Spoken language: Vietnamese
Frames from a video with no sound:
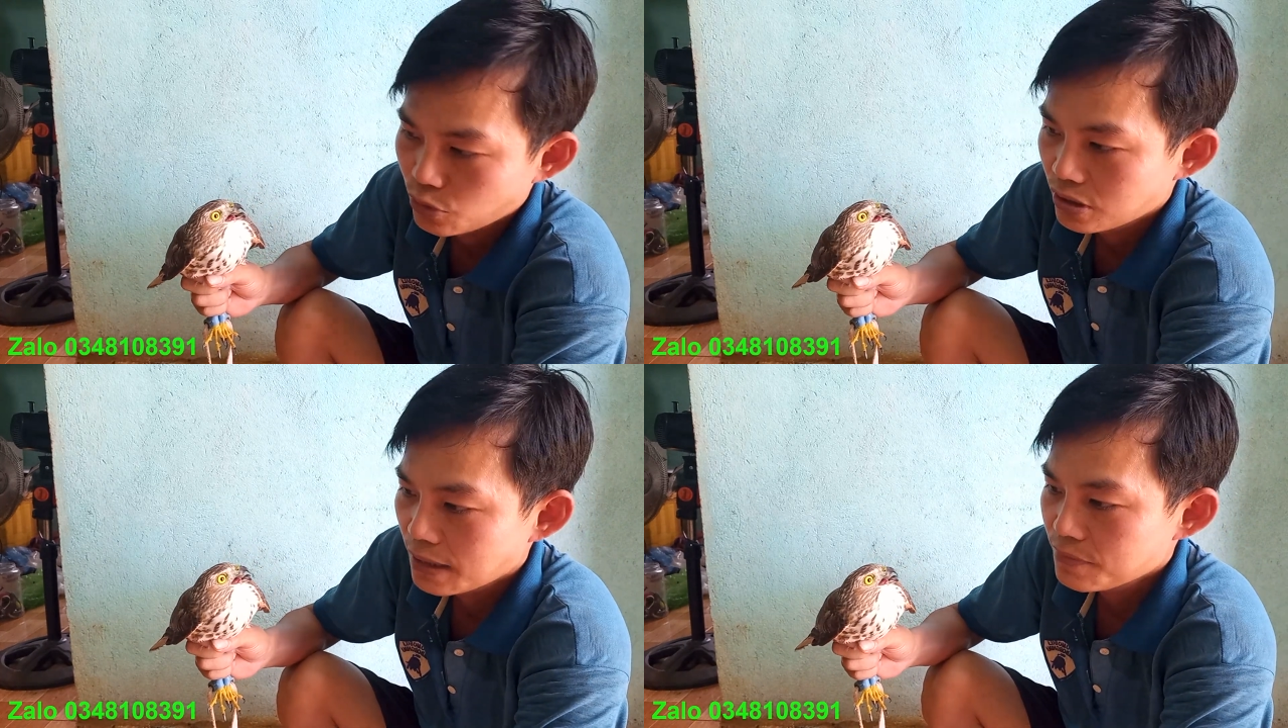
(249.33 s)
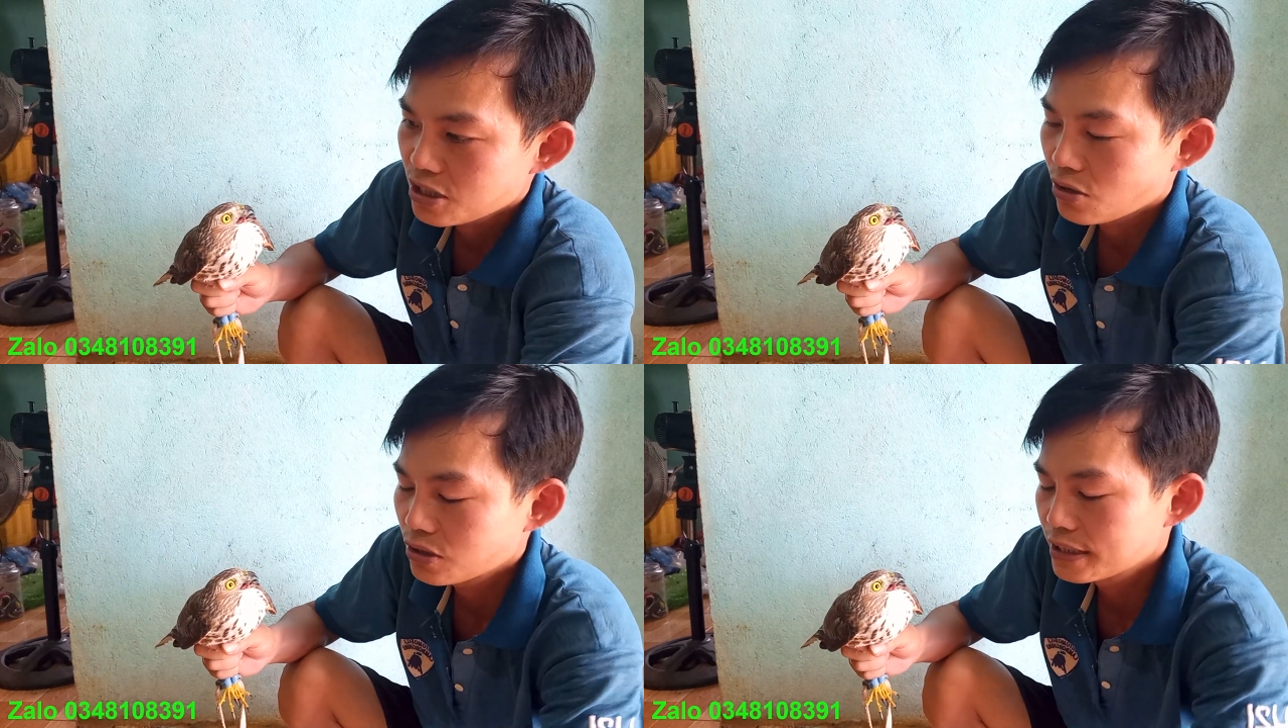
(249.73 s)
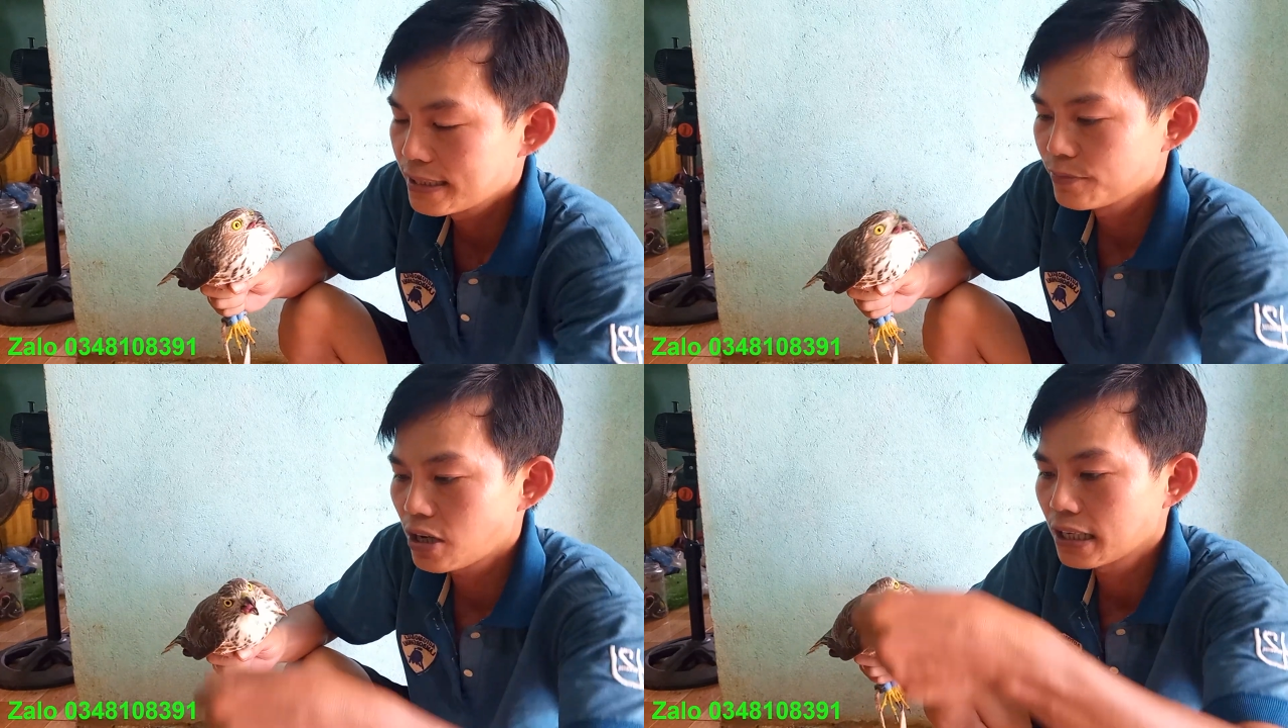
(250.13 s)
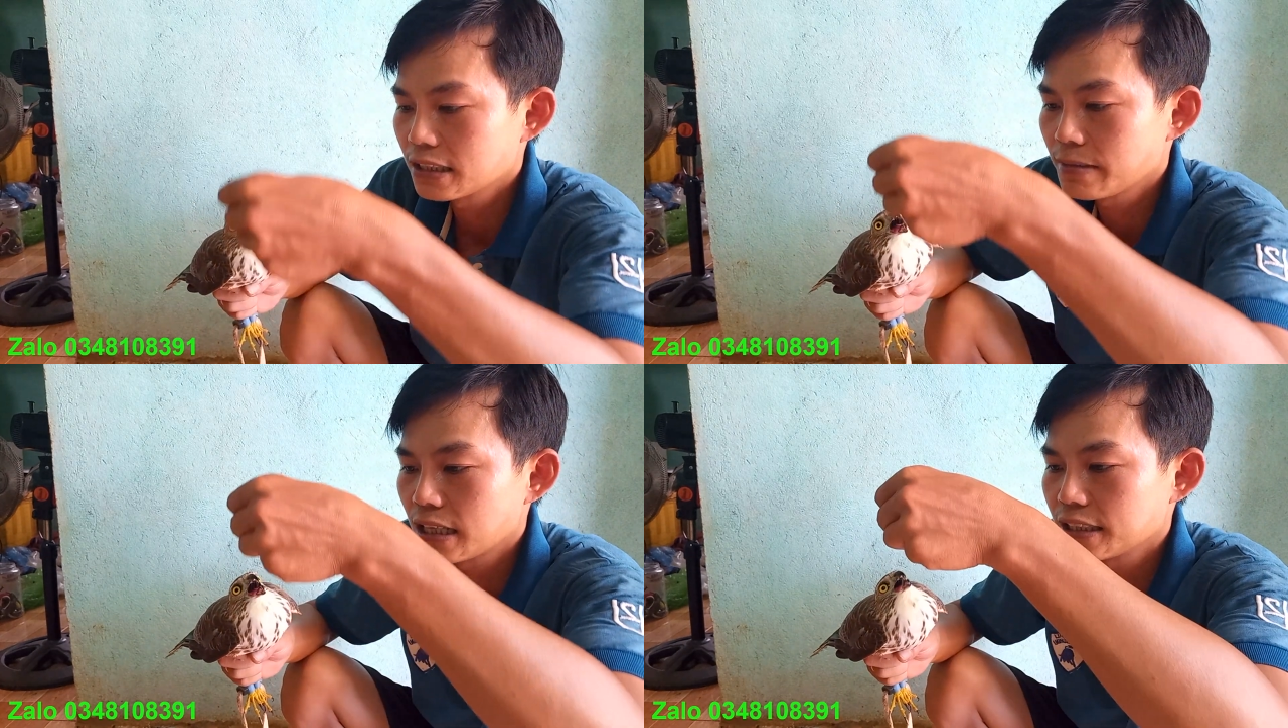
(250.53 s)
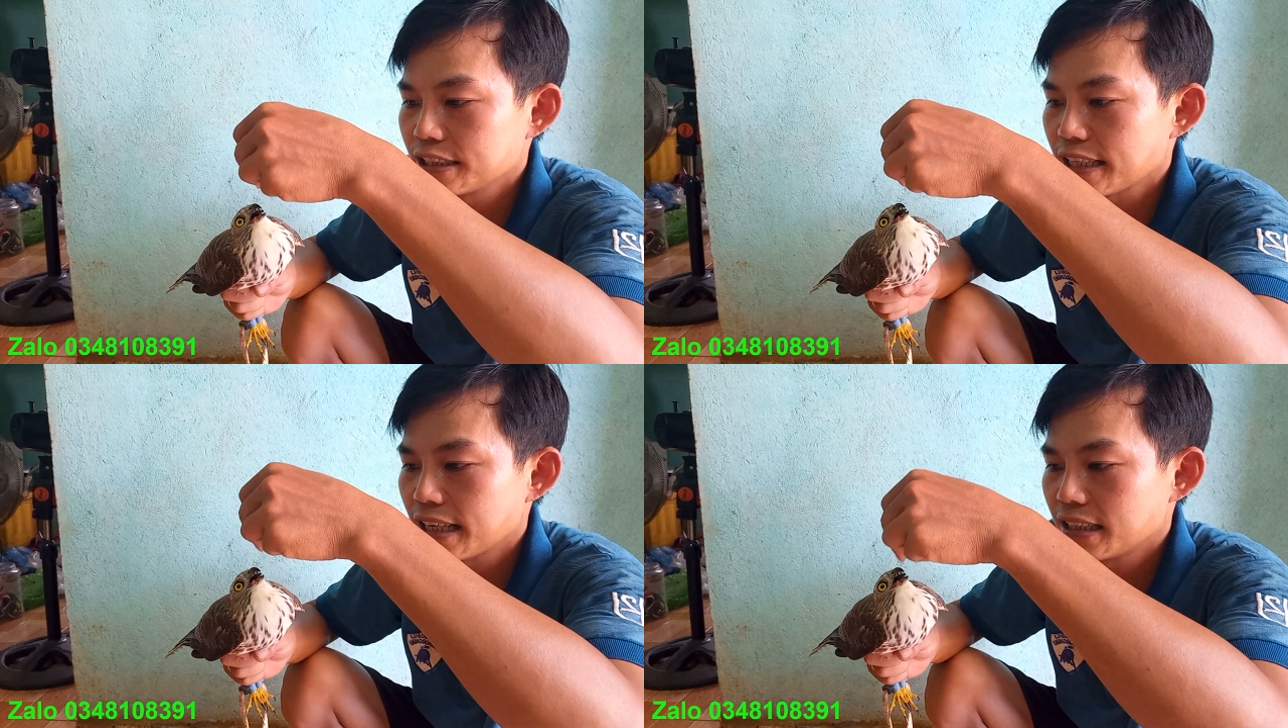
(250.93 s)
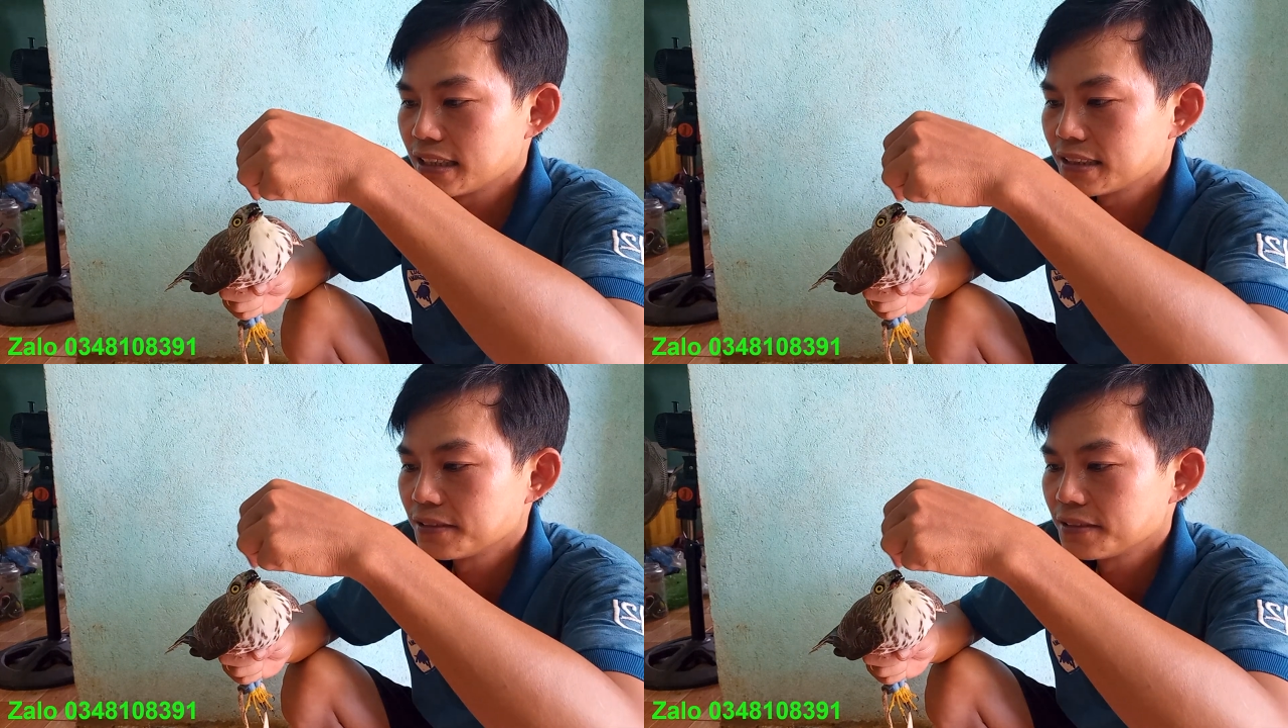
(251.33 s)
bốn, năm, sáu con chim nó ăn đi các bạn thì sẽ